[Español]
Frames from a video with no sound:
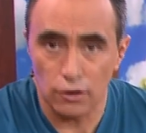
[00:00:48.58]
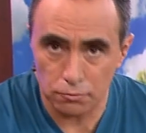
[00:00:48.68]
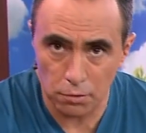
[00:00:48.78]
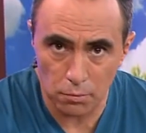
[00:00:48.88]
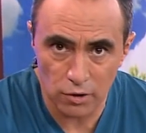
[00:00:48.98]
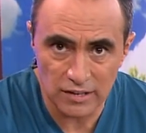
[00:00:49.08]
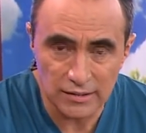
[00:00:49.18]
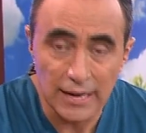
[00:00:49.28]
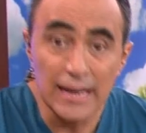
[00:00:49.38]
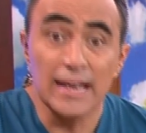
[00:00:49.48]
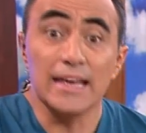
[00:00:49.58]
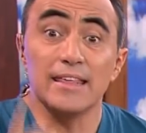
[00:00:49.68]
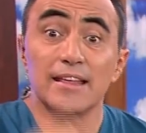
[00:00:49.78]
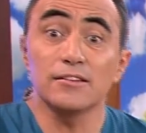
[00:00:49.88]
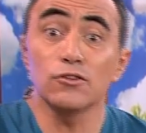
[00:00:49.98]
los pulmones
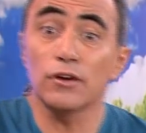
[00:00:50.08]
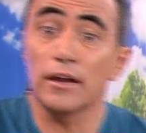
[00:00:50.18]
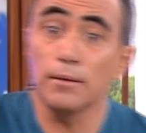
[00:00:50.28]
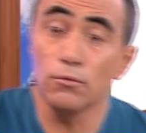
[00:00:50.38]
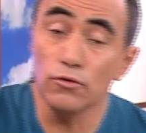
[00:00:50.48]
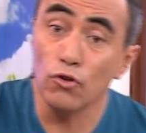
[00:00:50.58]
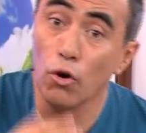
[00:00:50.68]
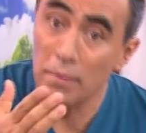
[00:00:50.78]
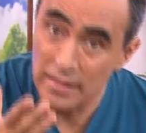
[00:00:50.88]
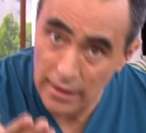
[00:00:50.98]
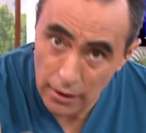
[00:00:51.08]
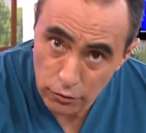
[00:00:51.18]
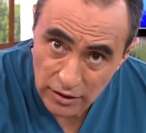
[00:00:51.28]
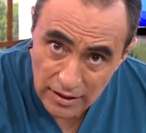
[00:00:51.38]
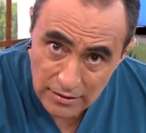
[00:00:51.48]
y de eso queremos comentarle a
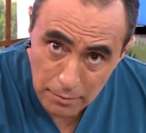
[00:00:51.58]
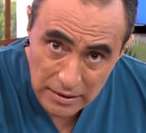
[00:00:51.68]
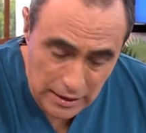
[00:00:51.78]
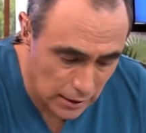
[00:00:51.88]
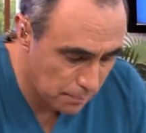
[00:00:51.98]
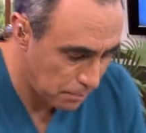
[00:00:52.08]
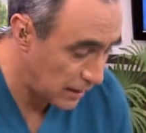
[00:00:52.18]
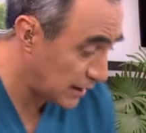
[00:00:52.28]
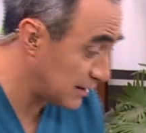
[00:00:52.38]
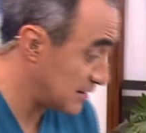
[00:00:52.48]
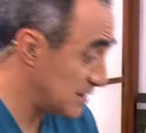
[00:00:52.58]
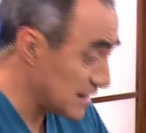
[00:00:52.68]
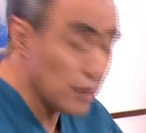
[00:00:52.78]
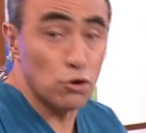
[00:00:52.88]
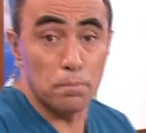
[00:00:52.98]
usted esta mañana para que si
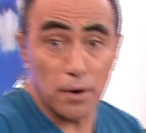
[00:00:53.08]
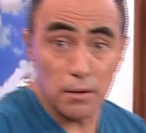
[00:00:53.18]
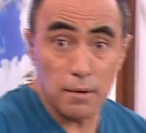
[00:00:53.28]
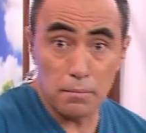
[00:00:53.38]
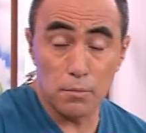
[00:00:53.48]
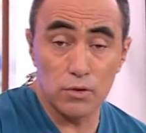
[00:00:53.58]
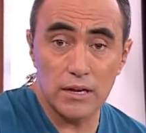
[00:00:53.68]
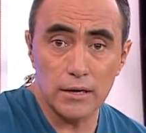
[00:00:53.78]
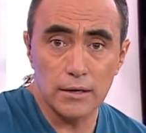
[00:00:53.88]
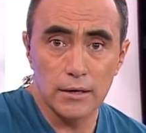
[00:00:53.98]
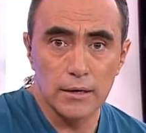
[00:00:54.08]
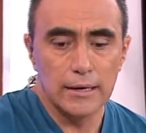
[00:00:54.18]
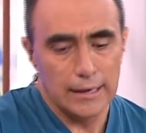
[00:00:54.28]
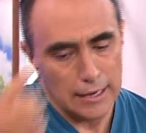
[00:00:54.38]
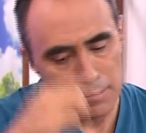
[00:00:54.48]
tiene algún problema pulmonar,
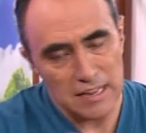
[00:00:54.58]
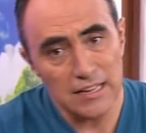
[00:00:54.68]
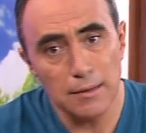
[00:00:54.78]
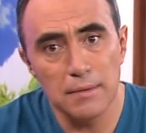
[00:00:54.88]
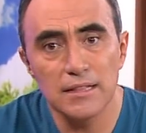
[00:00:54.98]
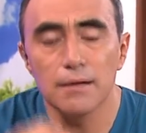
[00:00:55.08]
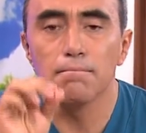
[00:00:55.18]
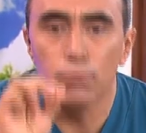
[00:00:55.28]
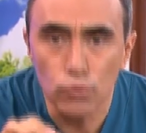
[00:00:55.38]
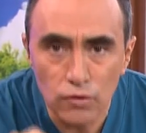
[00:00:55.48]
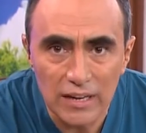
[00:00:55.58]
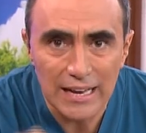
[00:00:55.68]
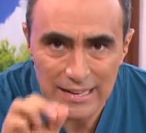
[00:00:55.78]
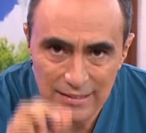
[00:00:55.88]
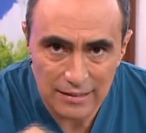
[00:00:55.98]
inmediatamente busque
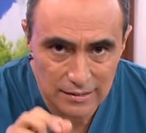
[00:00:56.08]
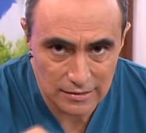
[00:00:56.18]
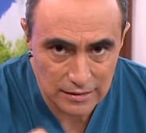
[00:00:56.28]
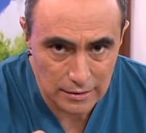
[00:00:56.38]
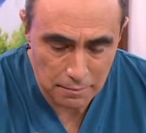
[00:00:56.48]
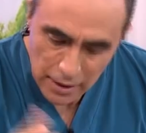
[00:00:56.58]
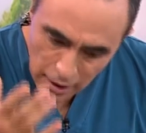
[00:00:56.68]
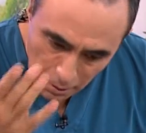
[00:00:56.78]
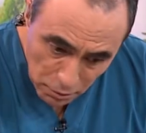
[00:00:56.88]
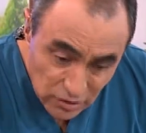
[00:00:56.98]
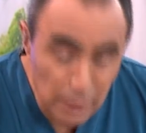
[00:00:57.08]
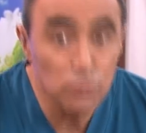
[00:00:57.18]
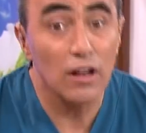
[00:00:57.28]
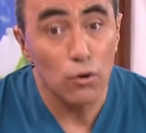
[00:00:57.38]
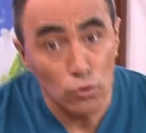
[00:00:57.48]
hacerse este examen. Pero
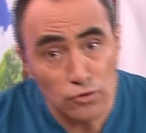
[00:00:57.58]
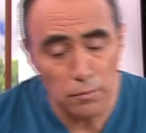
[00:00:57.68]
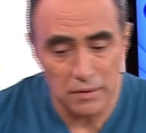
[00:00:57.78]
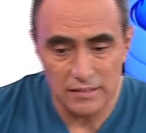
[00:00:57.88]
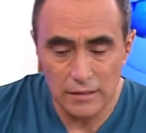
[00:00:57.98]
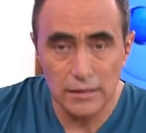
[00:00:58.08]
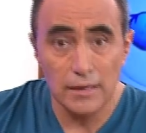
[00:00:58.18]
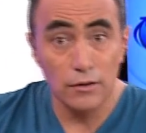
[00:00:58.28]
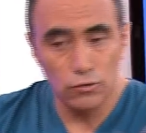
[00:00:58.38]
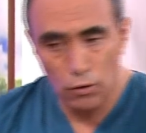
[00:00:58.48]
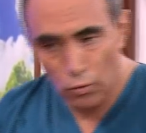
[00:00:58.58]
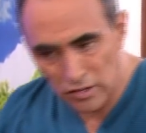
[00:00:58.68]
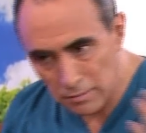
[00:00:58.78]
tenemos el gusto y el placer de tener al doctor Luis